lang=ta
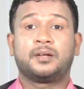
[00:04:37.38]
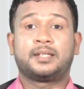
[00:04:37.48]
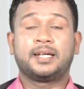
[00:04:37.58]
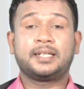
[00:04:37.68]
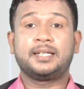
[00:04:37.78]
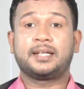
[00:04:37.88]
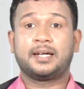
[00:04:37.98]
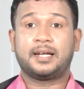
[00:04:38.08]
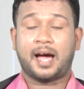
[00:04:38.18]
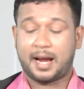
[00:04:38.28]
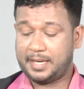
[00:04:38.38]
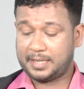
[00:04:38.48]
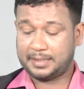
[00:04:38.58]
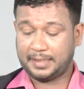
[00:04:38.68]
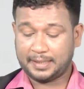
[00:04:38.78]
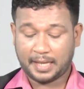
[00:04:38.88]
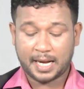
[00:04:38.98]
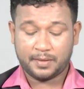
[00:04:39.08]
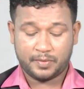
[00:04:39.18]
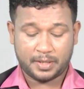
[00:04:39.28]
தேர்தல்கள் ஆணையகத்தின்
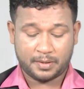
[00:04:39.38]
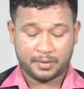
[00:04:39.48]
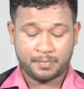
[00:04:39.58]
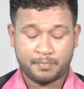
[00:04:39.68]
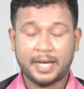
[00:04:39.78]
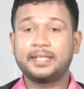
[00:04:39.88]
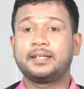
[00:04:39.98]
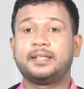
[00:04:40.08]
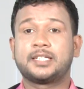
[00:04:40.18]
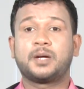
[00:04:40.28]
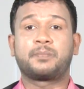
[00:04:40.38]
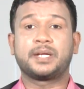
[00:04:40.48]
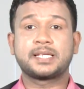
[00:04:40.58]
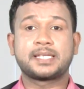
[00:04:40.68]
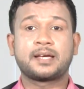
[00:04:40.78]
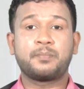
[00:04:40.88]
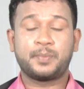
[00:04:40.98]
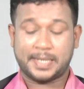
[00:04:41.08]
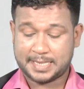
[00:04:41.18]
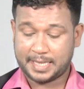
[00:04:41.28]
தலைவர் மஹிந்த தேசப்பிரிய சிகப்பு
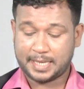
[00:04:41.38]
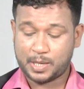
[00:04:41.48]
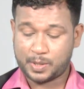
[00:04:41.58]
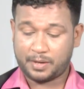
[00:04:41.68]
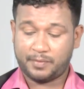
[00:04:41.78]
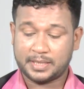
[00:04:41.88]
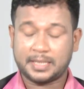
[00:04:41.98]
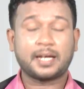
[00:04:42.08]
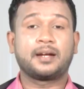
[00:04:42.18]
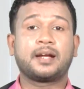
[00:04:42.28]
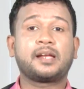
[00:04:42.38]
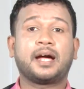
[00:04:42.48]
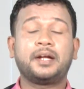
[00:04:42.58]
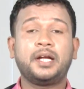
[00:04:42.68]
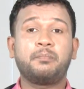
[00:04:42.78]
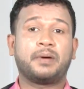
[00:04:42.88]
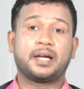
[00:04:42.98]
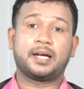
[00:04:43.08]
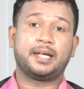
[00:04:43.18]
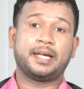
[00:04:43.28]
எச்சரிக்கை ஒன்றை விடுத்திருக்கின்றார்
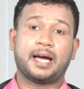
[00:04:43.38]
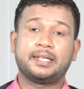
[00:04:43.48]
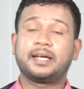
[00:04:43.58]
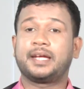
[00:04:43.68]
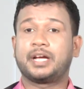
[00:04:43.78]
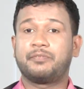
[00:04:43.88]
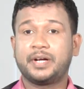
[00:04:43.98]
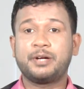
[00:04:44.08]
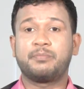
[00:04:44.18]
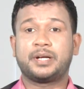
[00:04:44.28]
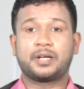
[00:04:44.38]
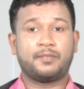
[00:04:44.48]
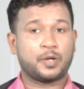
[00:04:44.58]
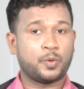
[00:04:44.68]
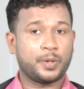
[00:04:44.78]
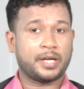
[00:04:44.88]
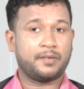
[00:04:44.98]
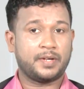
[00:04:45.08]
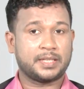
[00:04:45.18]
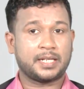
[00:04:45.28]
கட்டுப்பணங்களை அதிகரிக்க வேண்டும் என்று அவர் கோரிக்கை
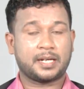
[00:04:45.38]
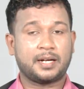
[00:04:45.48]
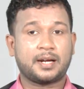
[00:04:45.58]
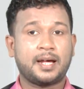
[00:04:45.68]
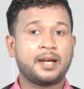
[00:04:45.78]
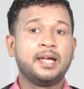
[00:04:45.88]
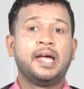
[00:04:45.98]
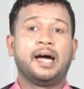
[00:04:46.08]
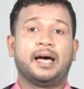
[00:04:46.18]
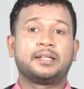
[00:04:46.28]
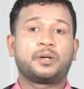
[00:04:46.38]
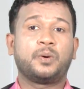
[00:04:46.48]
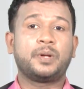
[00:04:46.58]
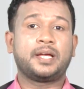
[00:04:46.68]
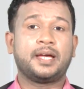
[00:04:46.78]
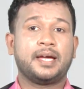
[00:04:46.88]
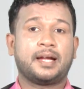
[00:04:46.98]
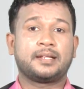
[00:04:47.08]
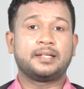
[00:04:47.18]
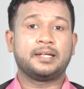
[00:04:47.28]
விடுத்திருக்கின்றார் அந்த
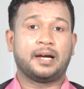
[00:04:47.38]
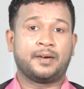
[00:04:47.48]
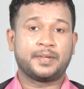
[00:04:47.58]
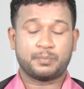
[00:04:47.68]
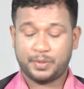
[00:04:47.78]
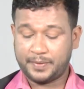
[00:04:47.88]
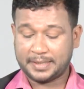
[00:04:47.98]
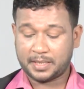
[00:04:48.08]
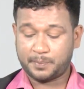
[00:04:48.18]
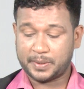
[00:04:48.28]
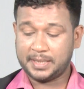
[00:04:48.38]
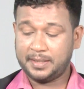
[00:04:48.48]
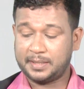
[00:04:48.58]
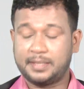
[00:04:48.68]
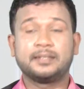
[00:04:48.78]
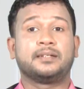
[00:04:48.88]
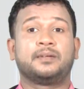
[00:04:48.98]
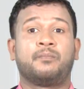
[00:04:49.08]
கோரிக்கையானது அவர் முன்வைத்திருப்பது இந்த